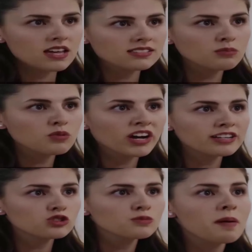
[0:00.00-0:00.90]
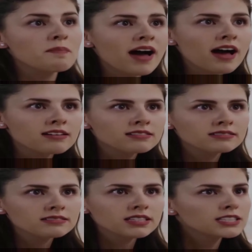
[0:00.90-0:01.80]
Esa mujer es tu mamá
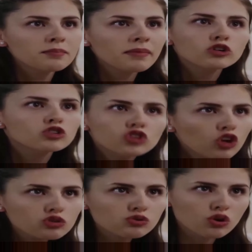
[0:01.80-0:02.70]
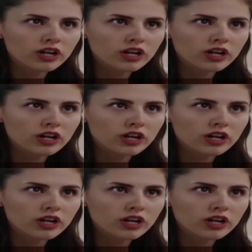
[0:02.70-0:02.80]
y te ama con todo su